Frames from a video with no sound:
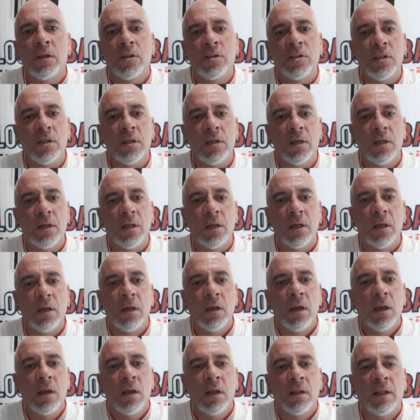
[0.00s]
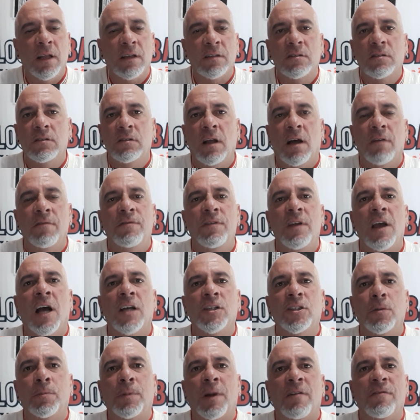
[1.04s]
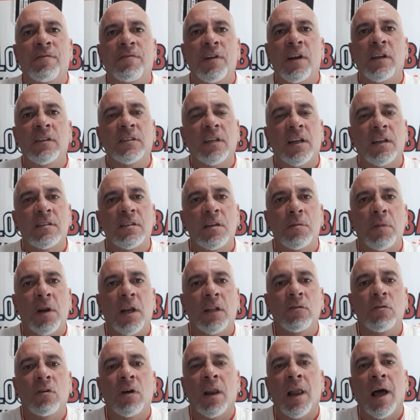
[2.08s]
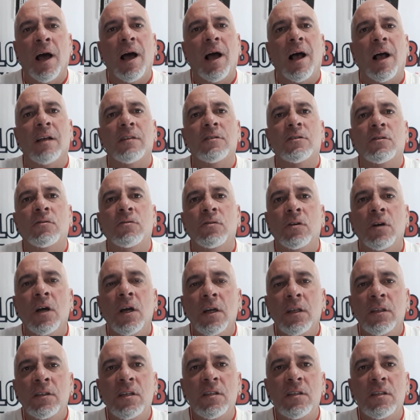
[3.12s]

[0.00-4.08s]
de da, da viagem para a França na semana do clássico,